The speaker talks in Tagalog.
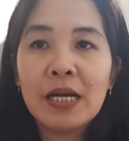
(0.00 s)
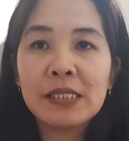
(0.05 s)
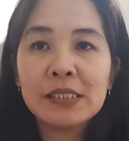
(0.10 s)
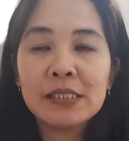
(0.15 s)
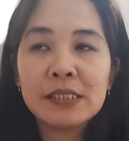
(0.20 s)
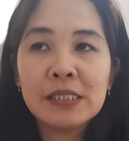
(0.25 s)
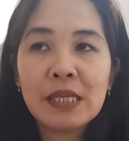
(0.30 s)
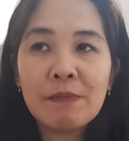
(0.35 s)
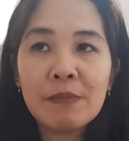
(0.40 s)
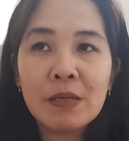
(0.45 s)
Ang
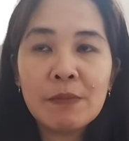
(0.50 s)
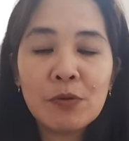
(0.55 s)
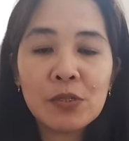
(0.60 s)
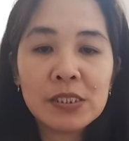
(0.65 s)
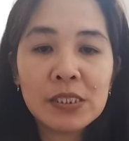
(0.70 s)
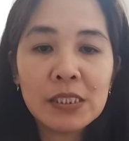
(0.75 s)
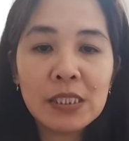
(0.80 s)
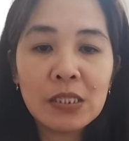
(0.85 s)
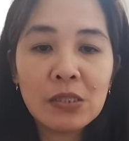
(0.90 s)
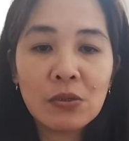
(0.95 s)
sinasabi niya po
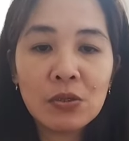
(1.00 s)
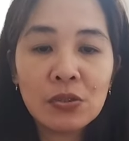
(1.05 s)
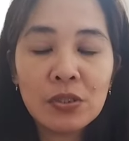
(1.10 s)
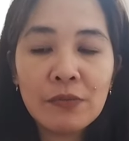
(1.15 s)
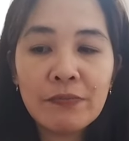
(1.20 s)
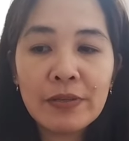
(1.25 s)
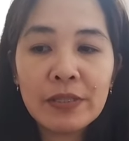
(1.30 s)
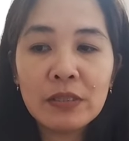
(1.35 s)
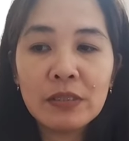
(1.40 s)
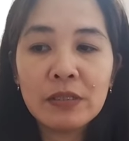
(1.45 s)
kasi dito yung
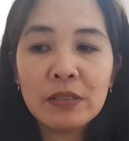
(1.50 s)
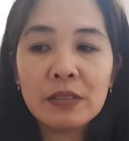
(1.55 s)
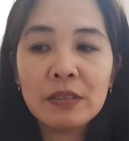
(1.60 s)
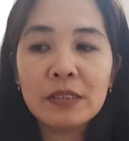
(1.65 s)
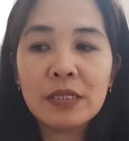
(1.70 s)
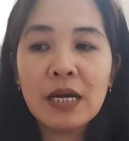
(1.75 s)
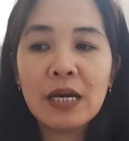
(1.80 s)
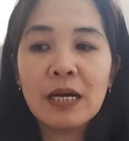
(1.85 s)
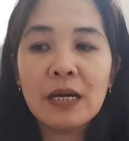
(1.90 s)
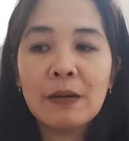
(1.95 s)

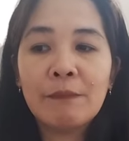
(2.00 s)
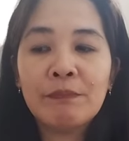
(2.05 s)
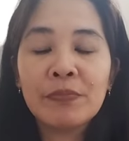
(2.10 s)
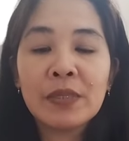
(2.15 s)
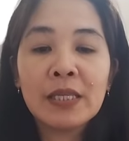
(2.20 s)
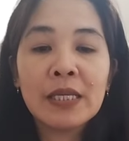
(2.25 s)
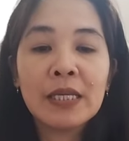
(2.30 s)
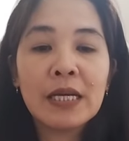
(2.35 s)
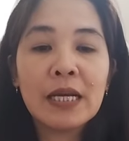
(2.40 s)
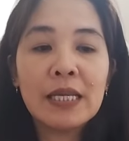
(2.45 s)
defender na
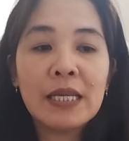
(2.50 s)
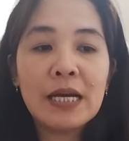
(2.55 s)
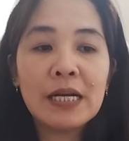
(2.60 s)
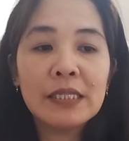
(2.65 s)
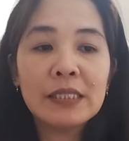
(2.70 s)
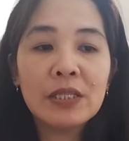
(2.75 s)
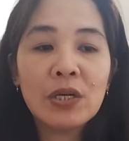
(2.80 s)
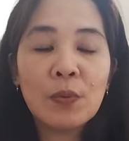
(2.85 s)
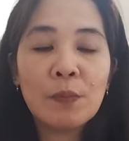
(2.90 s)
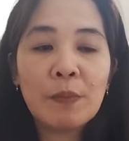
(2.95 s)

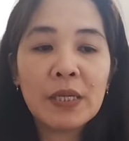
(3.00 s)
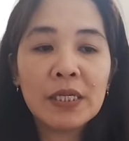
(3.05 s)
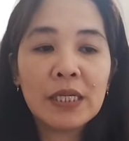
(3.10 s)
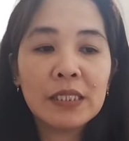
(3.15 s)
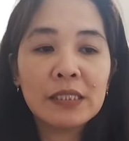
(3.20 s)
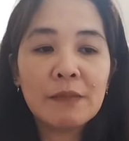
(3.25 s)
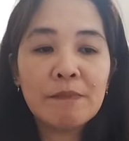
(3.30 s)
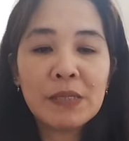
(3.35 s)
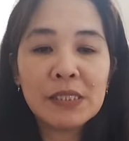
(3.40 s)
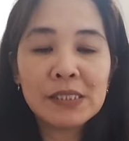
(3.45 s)
kailangan daw pang
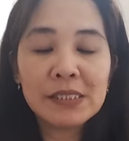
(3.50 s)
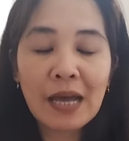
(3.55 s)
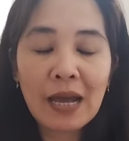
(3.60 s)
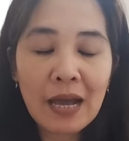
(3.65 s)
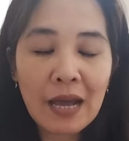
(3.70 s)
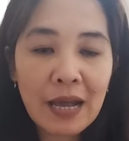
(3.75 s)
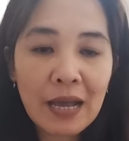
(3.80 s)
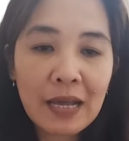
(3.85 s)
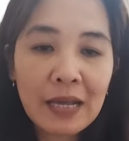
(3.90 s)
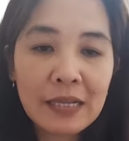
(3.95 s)

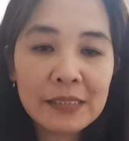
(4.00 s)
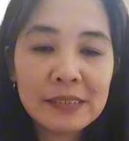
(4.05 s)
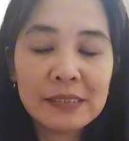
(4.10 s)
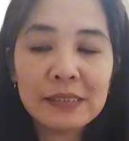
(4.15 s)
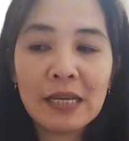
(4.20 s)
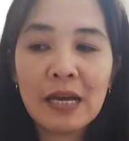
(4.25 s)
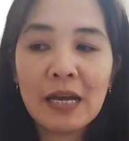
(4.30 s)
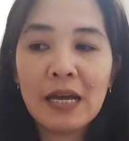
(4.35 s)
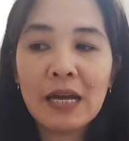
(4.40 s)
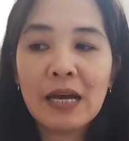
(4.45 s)
nagdipinsa ka
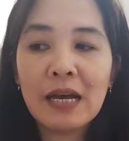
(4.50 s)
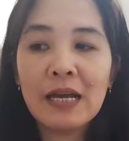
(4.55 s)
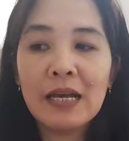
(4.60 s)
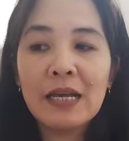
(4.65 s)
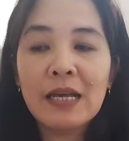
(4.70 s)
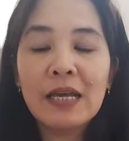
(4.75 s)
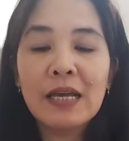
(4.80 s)
sa